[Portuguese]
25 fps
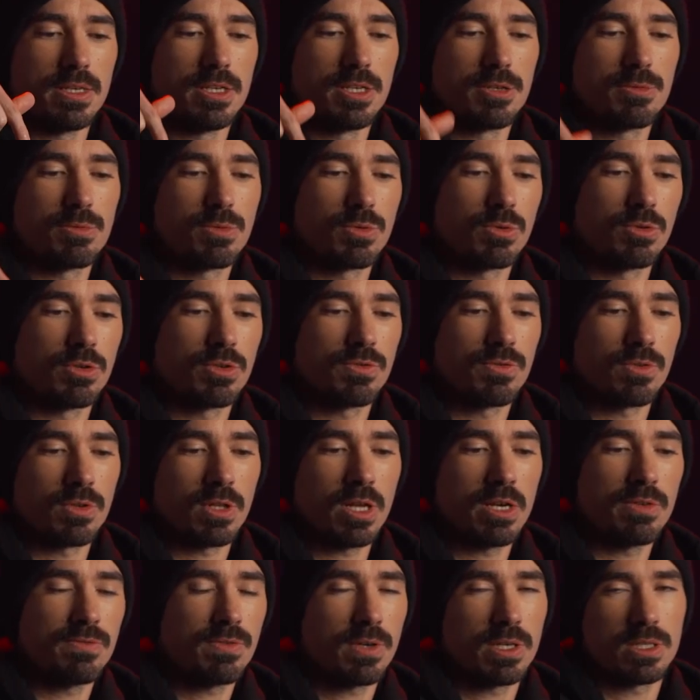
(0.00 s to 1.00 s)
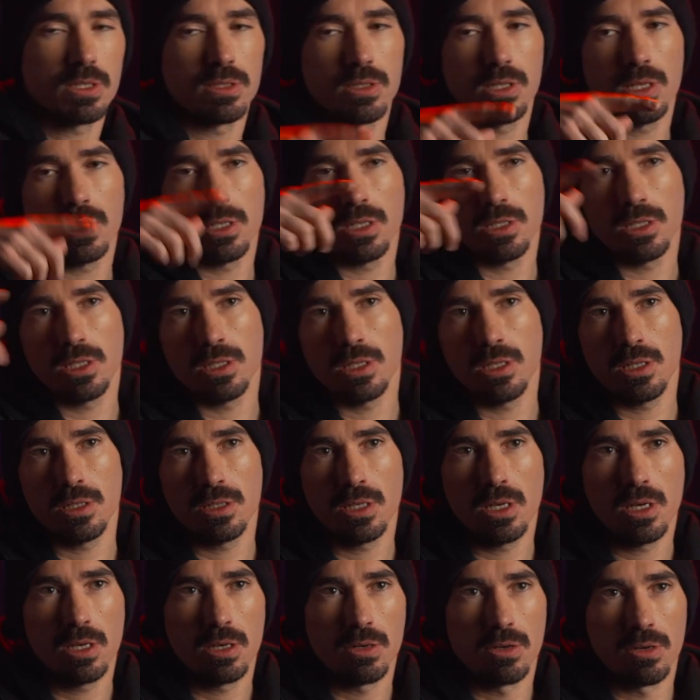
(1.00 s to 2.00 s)
e as pessoas vão lá e fazem
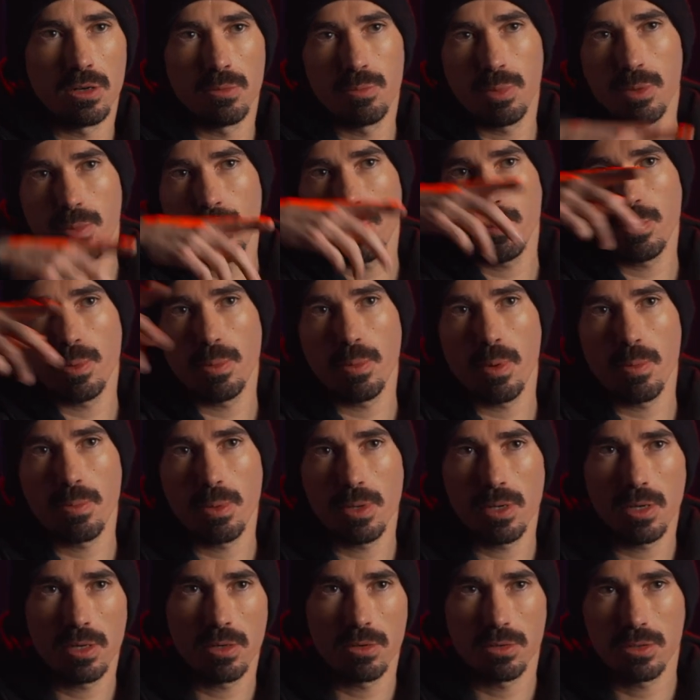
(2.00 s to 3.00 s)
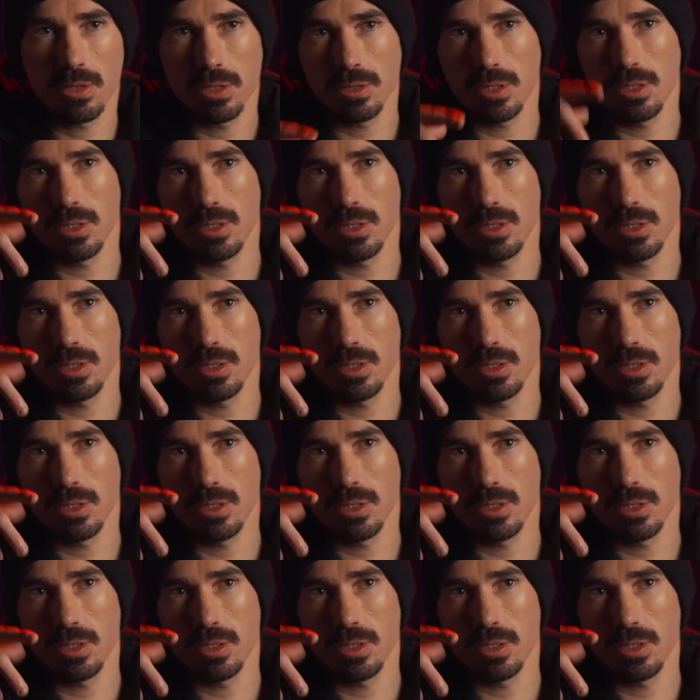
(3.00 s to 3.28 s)
nananana, ou papapapá, ou